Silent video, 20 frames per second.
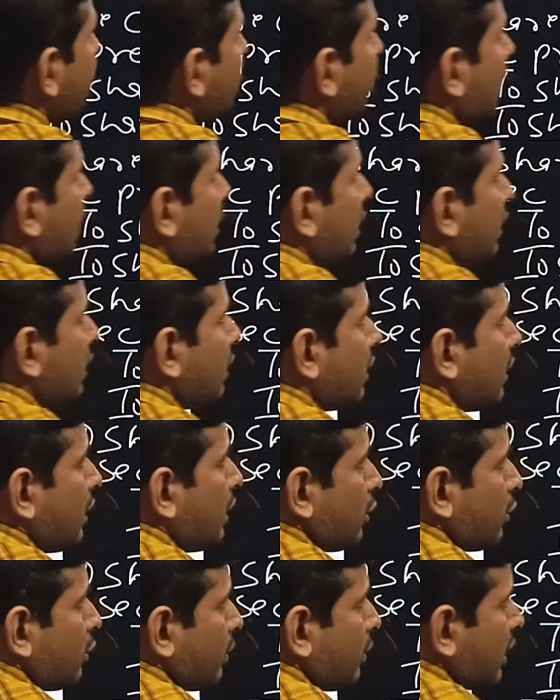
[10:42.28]
भी बाकी है
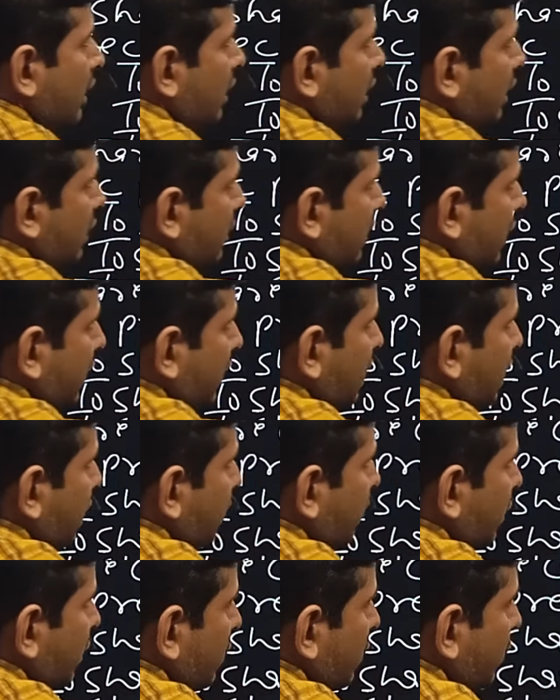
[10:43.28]
तो बताइए छः हज़ार
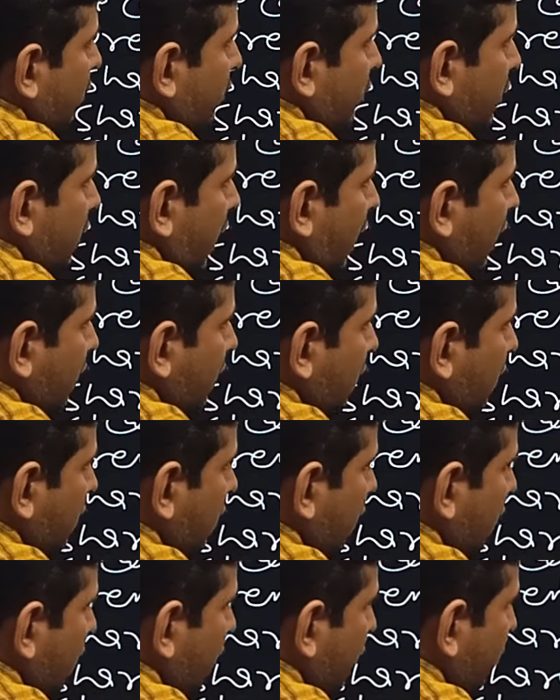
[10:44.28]
में चार हज़ार
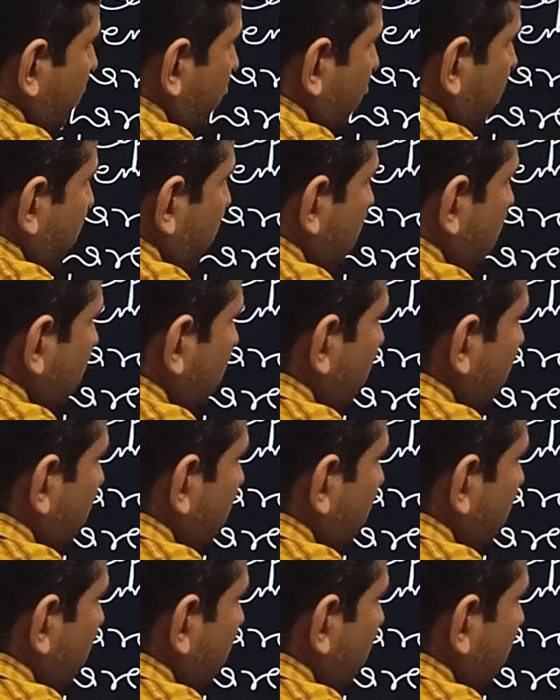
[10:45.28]
चला गया तो फॉरफीचर